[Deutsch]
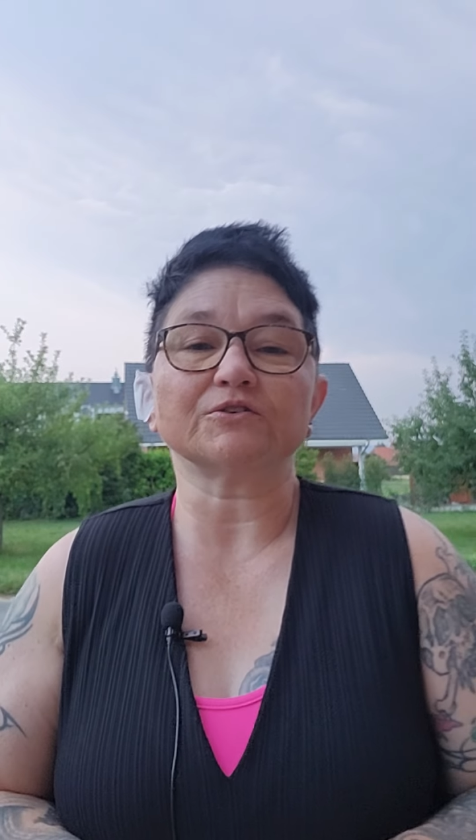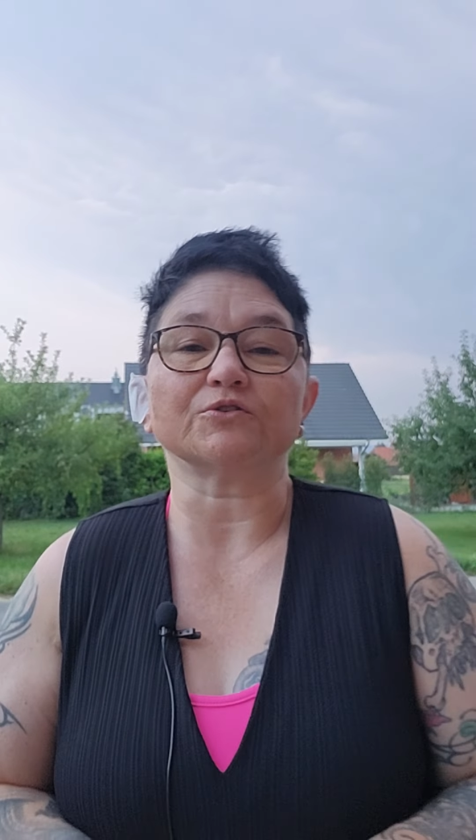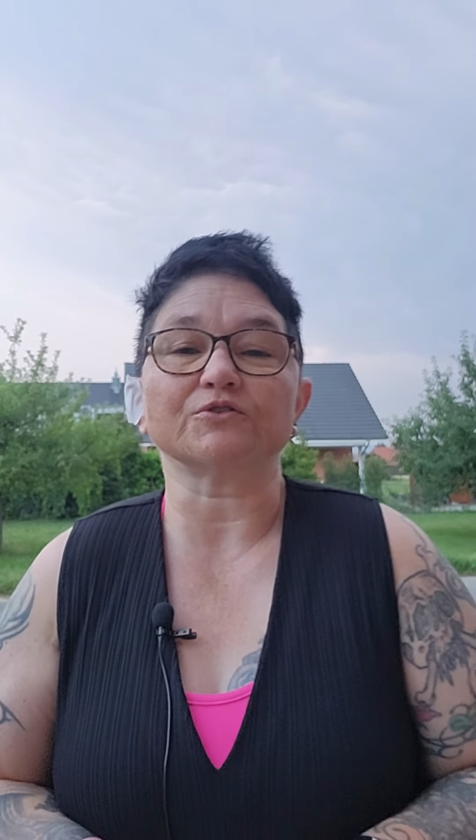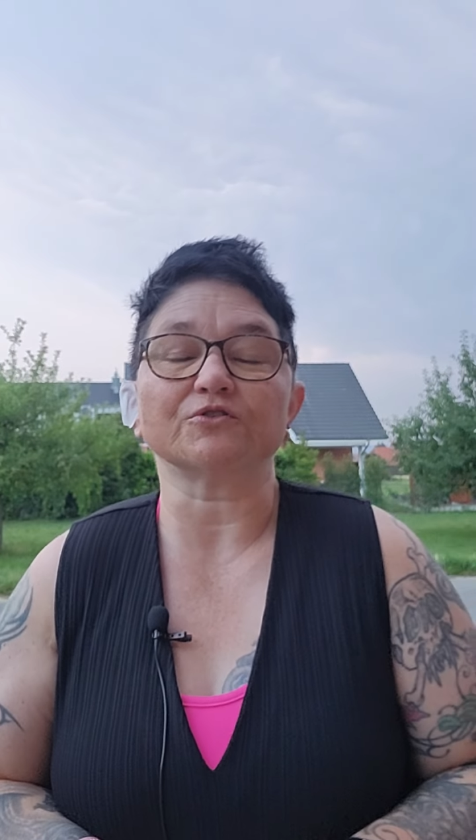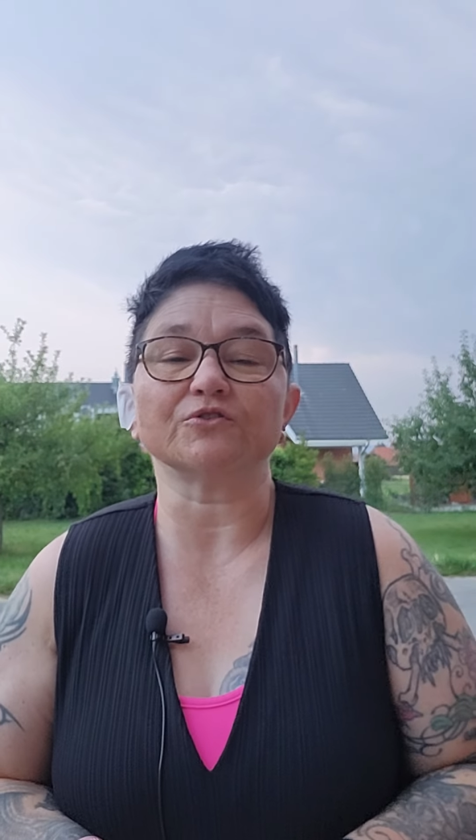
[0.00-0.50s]

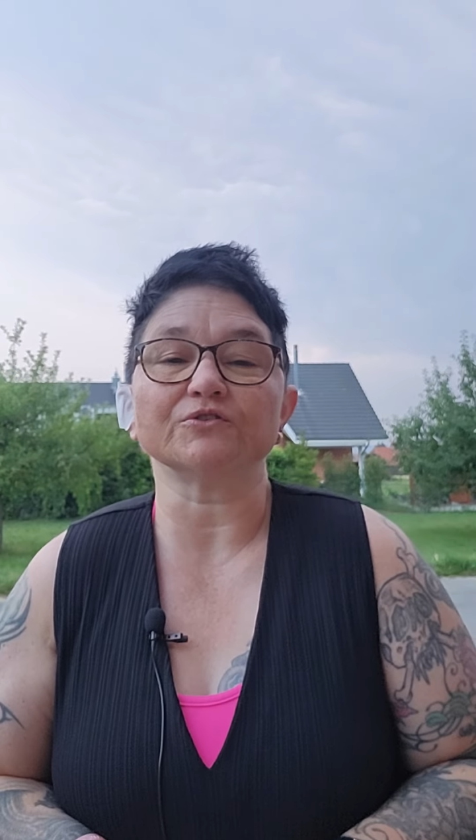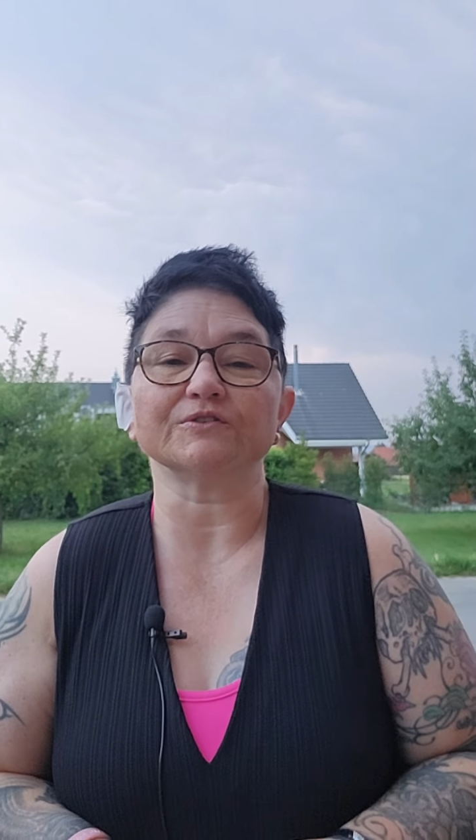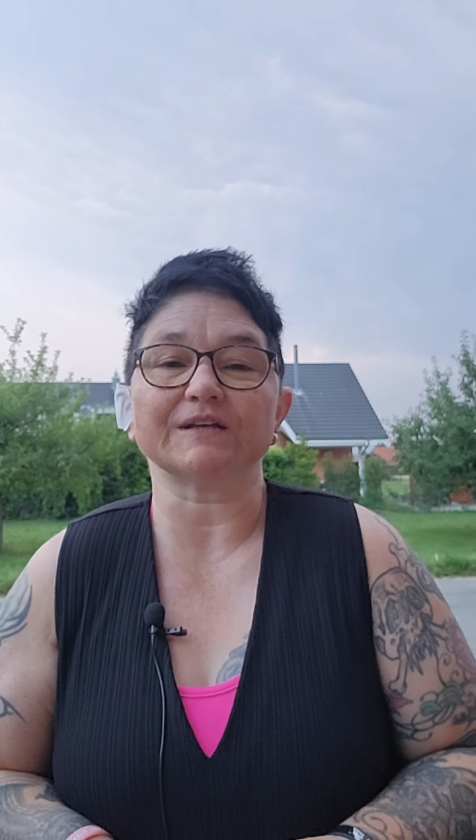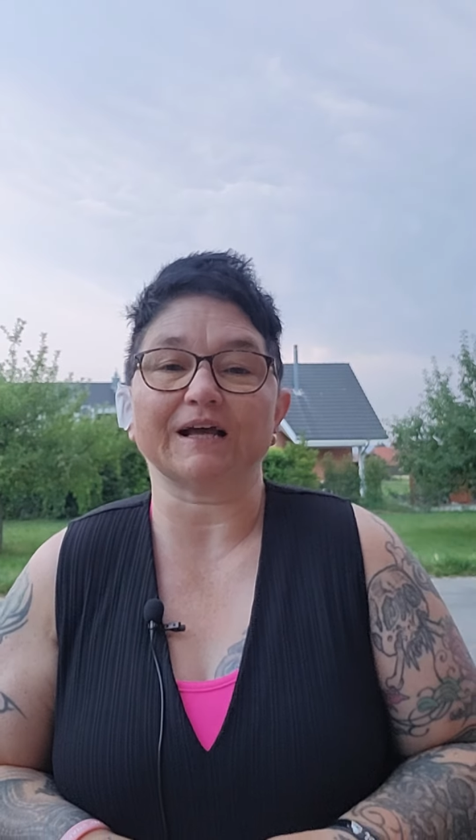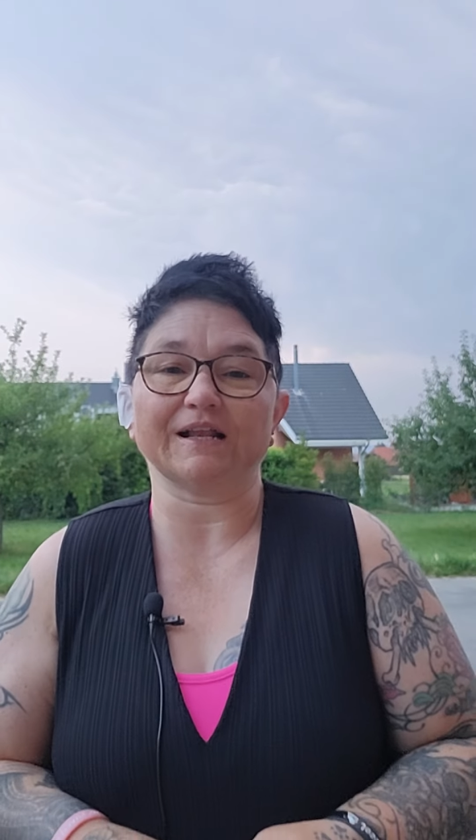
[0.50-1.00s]
Gott Sohn
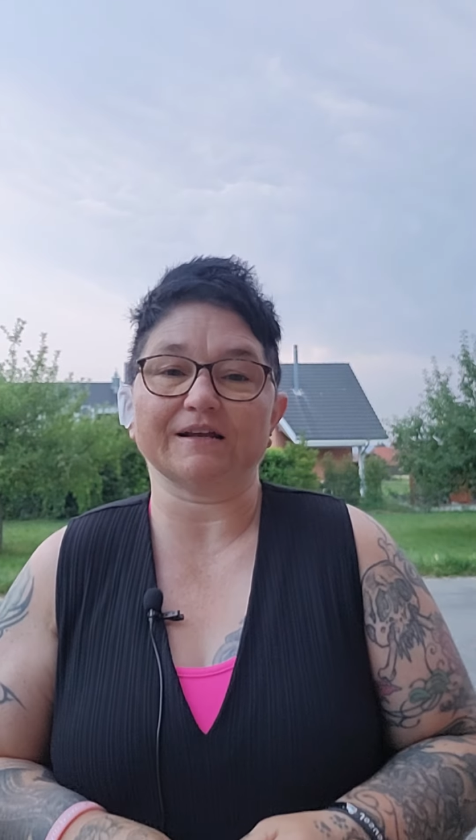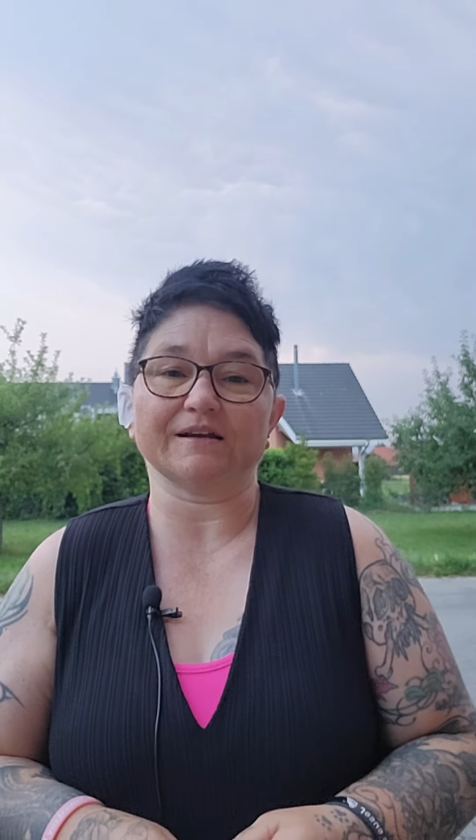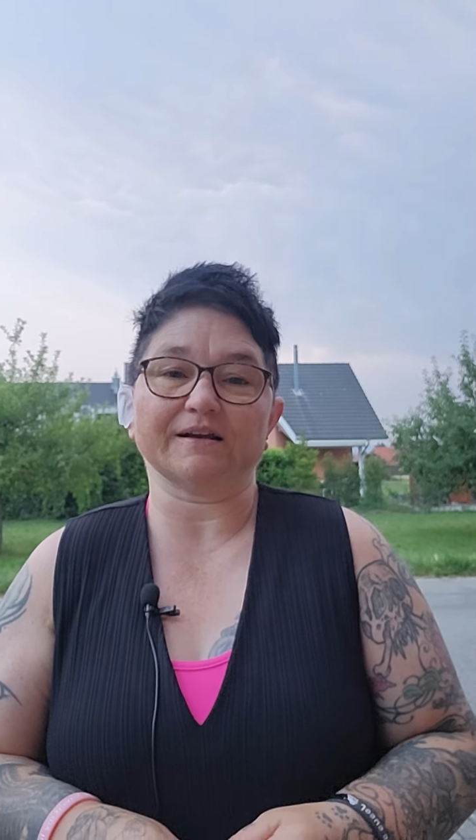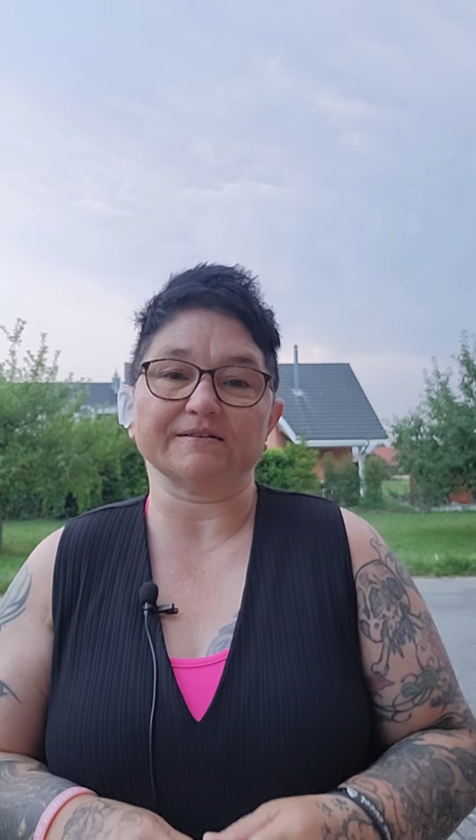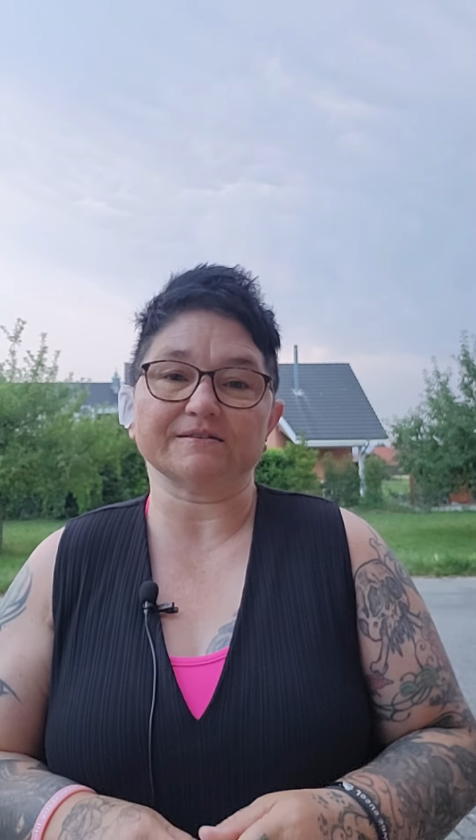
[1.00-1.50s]
und Heiliger
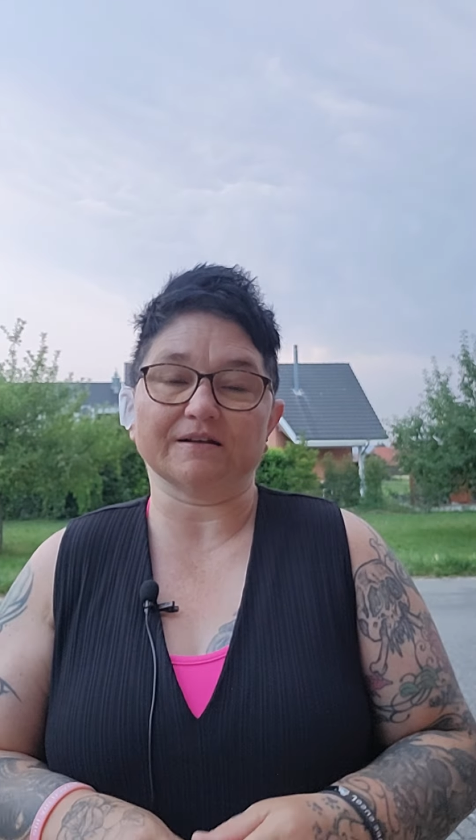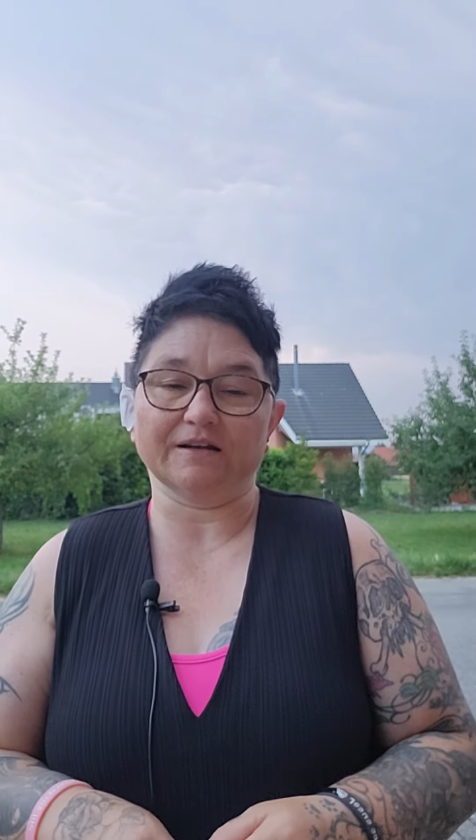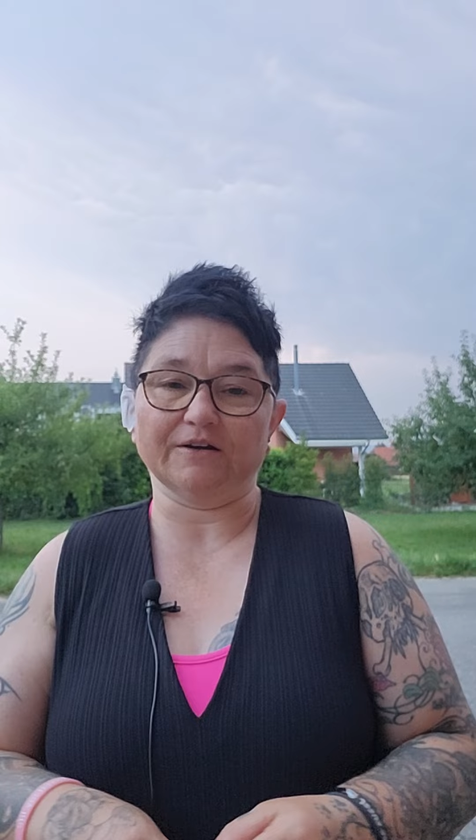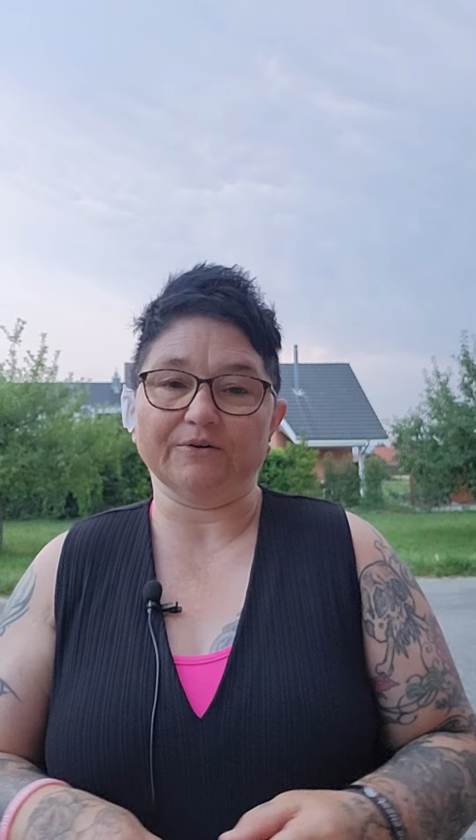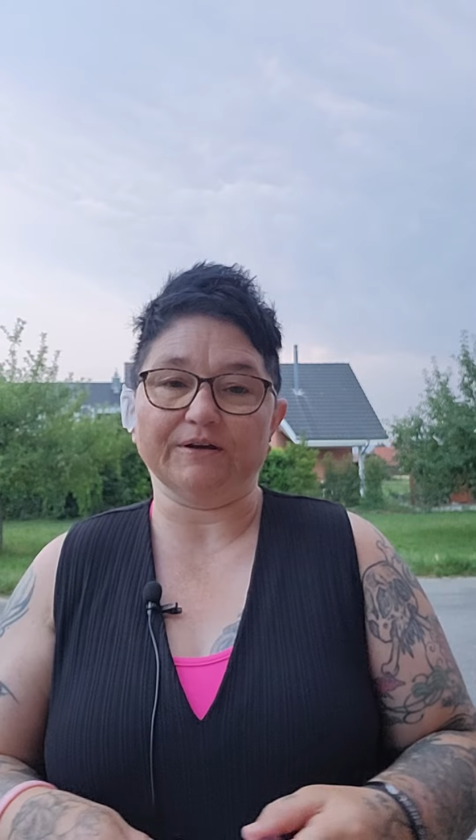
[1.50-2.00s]
Geist.
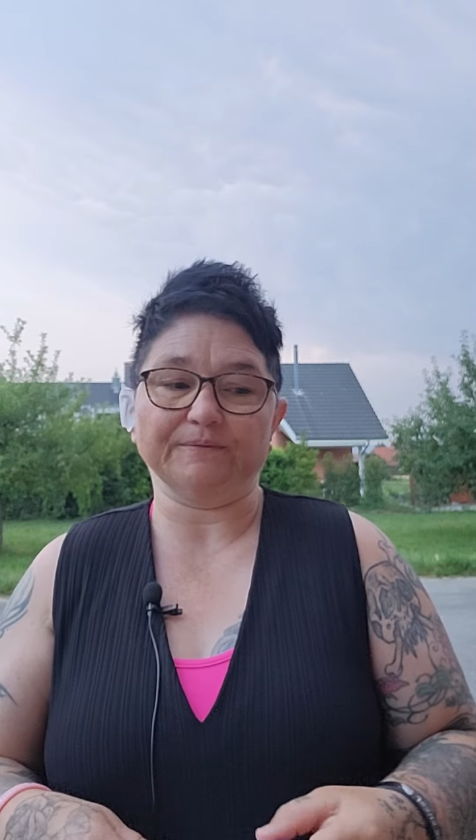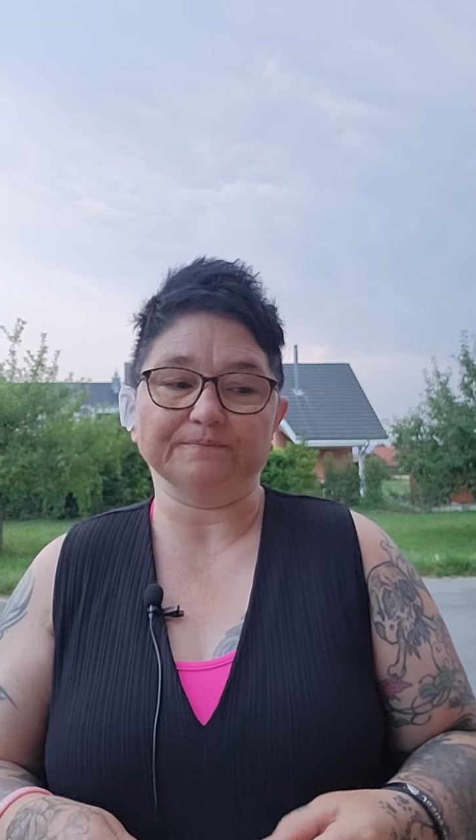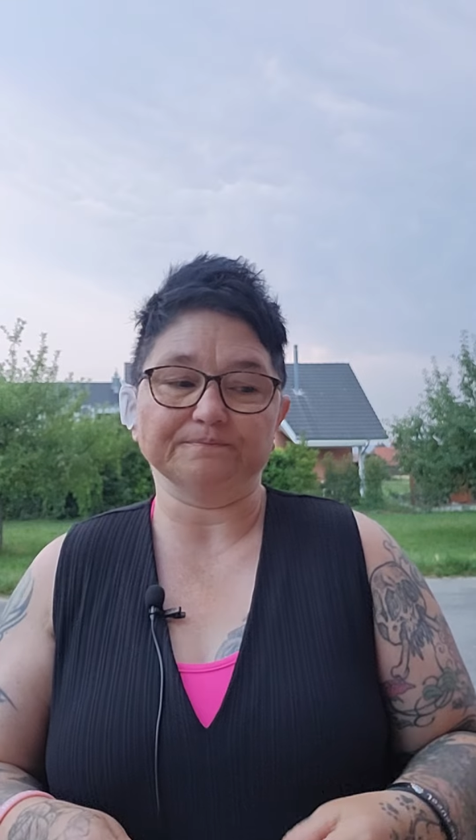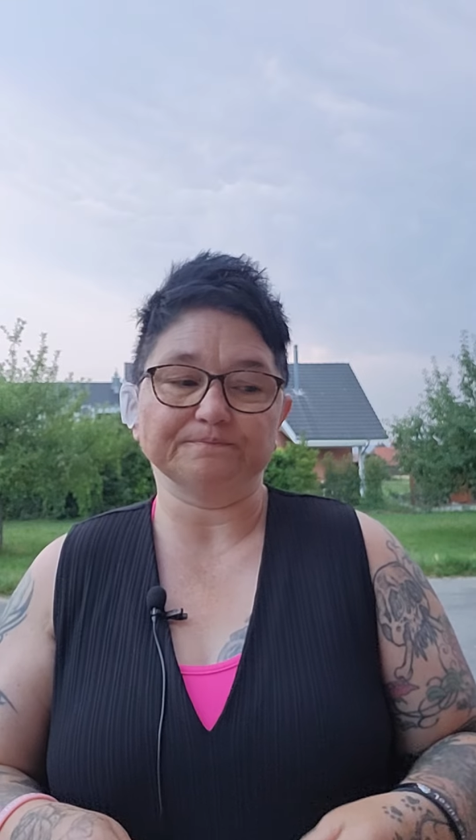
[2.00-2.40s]
Halleluja.